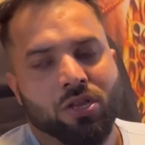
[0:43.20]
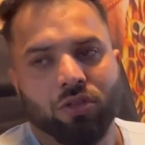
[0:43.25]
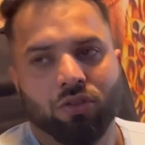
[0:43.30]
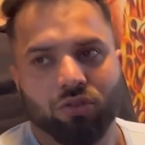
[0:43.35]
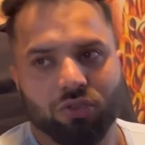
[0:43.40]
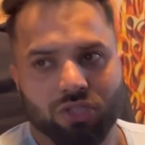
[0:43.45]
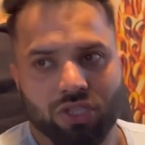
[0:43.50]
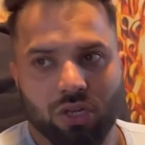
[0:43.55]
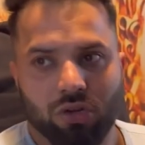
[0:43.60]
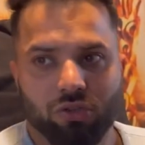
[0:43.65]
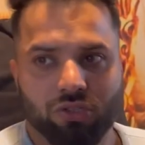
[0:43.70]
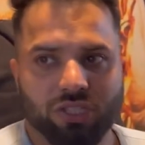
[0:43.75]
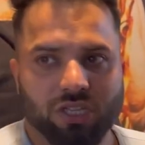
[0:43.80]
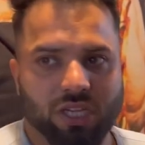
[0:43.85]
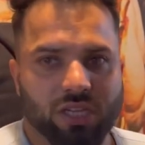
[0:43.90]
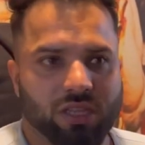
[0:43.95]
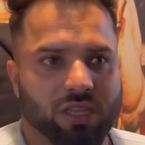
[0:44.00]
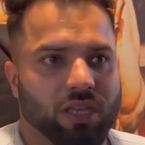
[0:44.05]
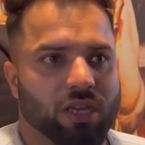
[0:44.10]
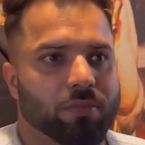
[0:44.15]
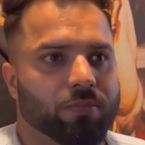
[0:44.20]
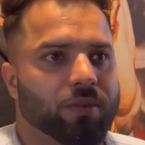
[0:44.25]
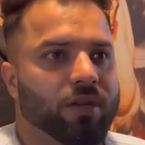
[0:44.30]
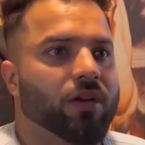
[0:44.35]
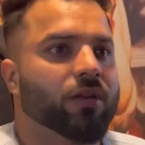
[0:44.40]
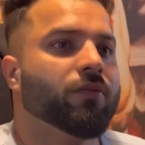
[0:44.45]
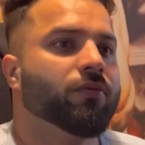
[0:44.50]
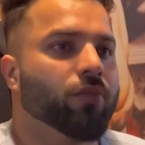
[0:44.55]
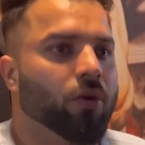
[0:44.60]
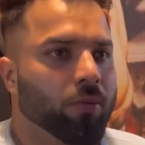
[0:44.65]
तो चलो चलते हैं
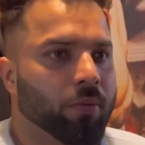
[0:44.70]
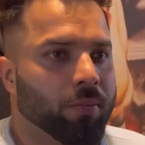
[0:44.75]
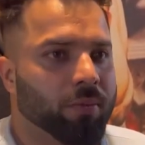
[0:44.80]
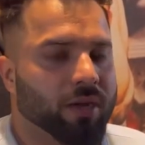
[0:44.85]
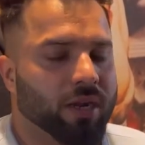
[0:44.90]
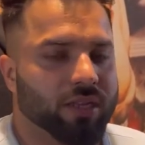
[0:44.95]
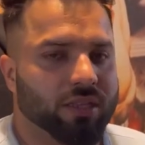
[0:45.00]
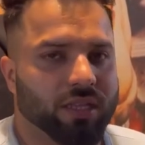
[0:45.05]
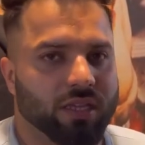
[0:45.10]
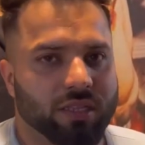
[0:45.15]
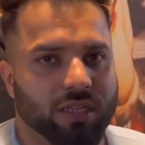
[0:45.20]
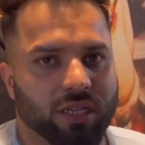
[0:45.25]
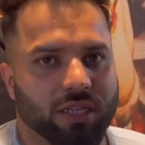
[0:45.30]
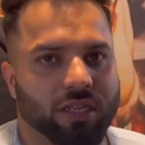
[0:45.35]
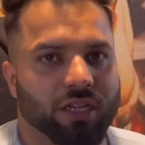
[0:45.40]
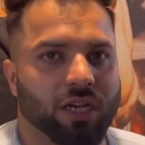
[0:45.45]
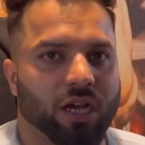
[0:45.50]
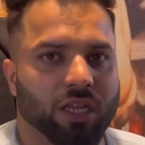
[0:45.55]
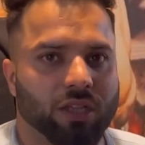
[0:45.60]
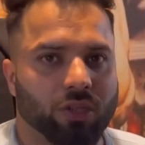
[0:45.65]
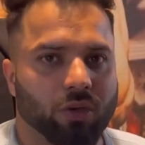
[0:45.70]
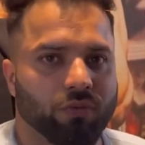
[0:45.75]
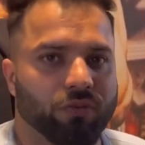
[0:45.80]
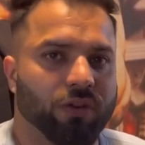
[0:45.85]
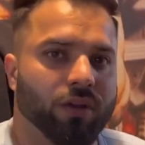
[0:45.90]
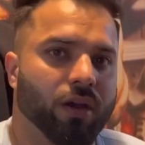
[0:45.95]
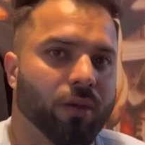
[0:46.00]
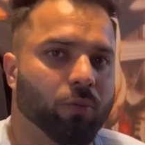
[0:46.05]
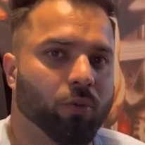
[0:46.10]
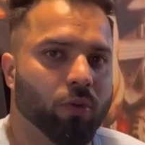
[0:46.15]
अपना वार्म अप करते हैं दैन दिखाता हूँ
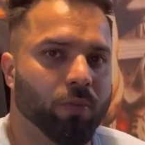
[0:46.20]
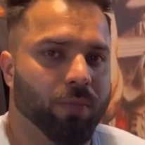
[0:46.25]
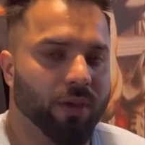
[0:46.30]
फिर आपको